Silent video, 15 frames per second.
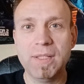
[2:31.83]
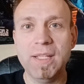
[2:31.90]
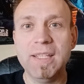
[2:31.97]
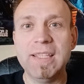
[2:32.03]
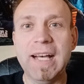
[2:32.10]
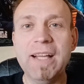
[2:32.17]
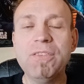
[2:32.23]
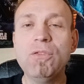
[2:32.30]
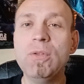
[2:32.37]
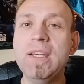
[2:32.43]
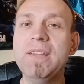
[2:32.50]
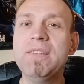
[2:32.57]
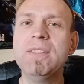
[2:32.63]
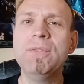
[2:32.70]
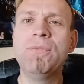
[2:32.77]
Da hat
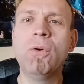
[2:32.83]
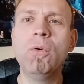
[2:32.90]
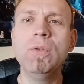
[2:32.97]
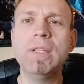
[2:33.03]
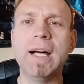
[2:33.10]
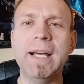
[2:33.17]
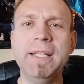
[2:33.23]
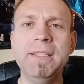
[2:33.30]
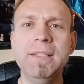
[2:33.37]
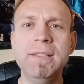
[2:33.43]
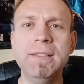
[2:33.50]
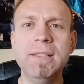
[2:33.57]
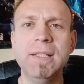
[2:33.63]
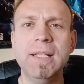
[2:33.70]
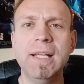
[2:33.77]
zuerst gewohnt
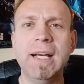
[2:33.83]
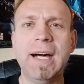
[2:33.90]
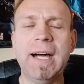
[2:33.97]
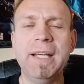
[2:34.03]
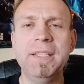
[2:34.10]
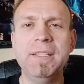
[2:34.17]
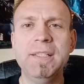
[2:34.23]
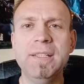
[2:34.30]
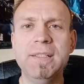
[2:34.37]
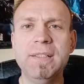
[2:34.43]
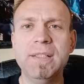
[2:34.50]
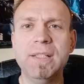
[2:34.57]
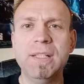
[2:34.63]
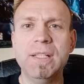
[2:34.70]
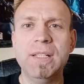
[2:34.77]
eine,
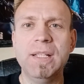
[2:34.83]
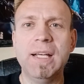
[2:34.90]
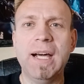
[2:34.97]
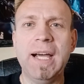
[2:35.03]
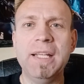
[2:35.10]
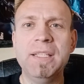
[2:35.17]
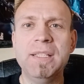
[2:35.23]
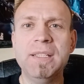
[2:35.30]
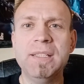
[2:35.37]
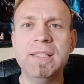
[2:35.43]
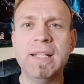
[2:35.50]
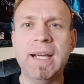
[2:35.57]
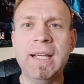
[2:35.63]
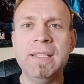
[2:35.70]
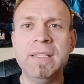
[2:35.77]
eine, eine,
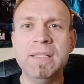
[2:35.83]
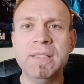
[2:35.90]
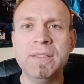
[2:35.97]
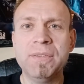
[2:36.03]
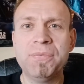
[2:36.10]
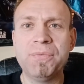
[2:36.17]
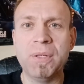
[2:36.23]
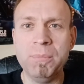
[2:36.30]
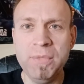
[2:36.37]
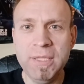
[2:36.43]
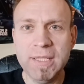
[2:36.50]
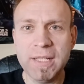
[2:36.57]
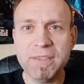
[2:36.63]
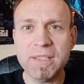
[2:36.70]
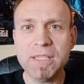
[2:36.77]
eine Familie
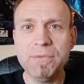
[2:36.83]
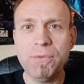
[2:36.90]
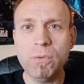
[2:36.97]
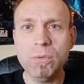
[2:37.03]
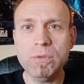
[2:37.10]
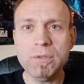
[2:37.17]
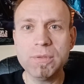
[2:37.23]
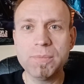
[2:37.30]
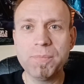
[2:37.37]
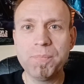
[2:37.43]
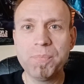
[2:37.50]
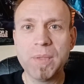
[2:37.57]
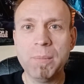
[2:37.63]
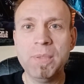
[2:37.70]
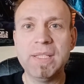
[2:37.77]
hat da gewohnt
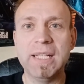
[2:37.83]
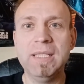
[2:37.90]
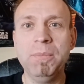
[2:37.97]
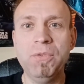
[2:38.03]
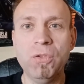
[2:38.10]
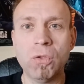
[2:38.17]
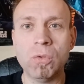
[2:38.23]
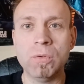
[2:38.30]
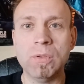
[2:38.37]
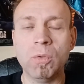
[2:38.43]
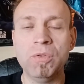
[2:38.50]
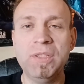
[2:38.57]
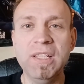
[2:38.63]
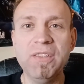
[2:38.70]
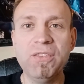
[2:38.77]
mit einem Sohn.
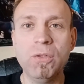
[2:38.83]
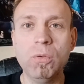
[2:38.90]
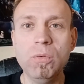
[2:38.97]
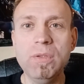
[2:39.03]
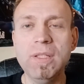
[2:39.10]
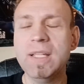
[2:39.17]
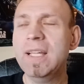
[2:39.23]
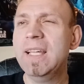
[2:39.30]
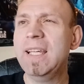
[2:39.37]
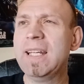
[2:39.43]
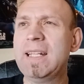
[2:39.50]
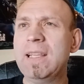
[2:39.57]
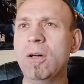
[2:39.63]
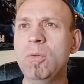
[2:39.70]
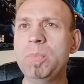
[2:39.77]
Und der Sohn, ich
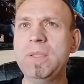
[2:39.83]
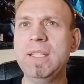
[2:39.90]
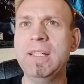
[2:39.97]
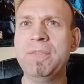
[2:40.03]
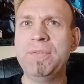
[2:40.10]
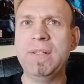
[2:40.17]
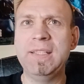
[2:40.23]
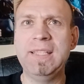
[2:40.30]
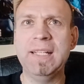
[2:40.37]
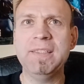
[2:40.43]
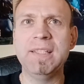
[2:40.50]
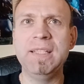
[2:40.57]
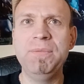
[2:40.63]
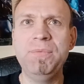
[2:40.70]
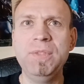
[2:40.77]
glaube, der, der hatte
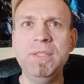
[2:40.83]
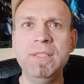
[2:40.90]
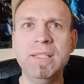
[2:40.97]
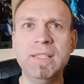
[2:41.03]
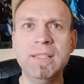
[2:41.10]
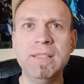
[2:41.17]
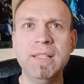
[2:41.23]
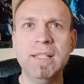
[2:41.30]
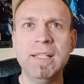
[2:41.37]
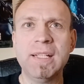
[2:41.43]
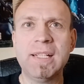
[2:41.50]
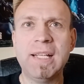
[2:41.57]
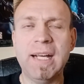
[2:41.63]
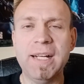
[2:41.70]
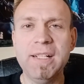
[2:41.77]
irgendwie eine
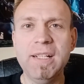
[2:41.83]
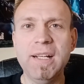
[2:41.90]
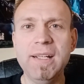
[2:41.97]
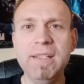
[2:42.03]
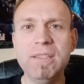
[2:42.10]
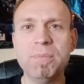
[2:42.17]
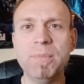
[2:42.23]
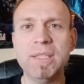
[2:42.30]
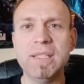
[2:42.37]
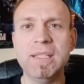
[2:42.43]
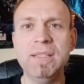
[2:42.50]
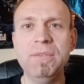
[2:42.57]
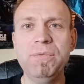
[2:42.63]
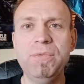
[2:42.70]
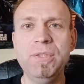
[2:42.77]
Krankheit mit
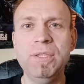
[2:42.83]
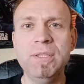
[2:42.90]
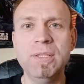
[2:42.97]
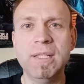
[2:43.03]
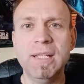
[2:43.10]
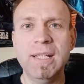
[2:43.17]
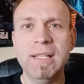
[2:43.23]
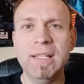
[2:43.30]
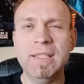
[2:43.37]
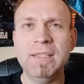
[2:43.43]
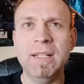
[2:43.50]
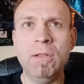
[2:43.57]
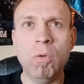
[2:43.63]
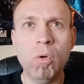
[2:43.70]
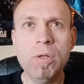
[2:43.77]
irgendwie eine
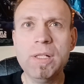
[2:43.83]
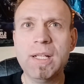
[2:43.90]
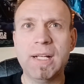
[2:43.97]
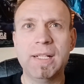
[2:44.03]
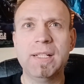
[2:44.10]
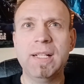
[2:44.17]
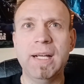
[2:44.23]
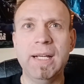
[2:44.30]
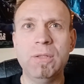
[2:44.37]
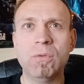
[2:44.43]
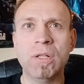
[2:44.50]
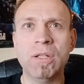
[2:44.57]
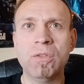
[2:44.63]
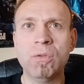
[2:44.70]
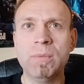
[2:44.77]
Lungenkrankheit
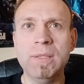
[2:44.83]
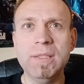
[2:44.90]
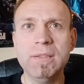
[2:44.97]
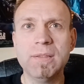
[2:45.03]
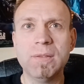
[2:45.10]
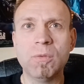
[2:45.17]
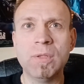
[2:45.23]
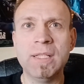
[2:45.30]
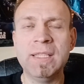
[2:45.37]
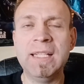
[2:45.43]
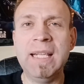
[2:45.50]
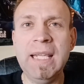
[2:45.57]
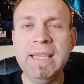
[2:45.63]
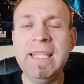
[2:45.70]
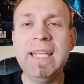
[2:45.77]
oder sowas. Oder eine Le nee,